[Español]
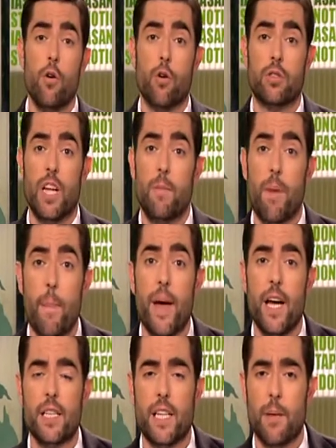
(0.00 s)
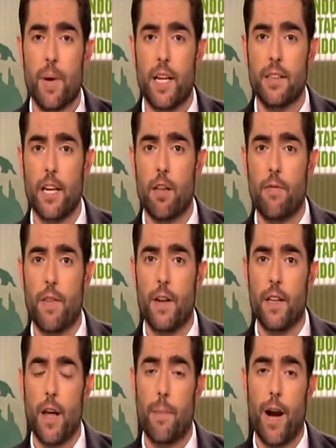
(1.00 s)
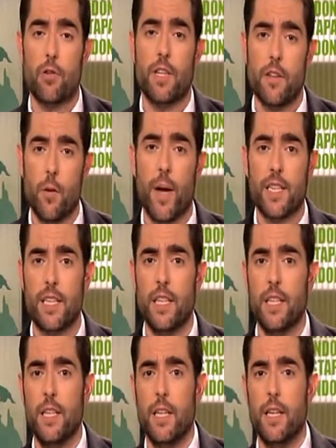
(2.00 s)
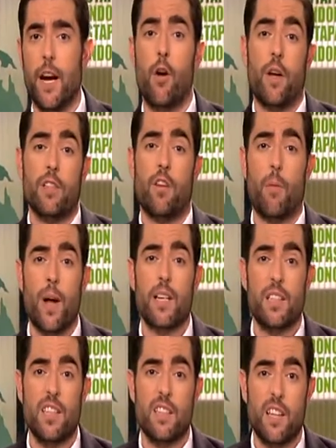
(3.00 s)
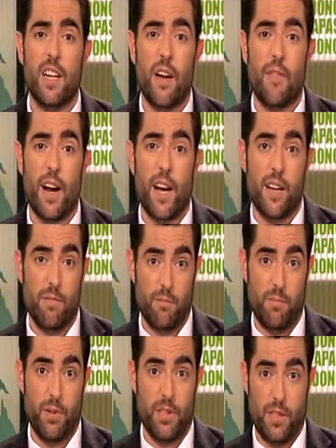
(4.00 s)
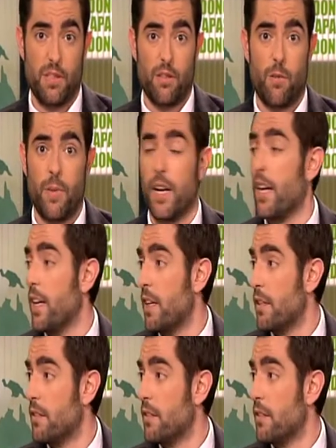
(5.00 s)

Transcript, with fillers: los del PP siempre han tenido facilidad para los idiomas. Claro que es normal, si entienden a Fraga, pues normal que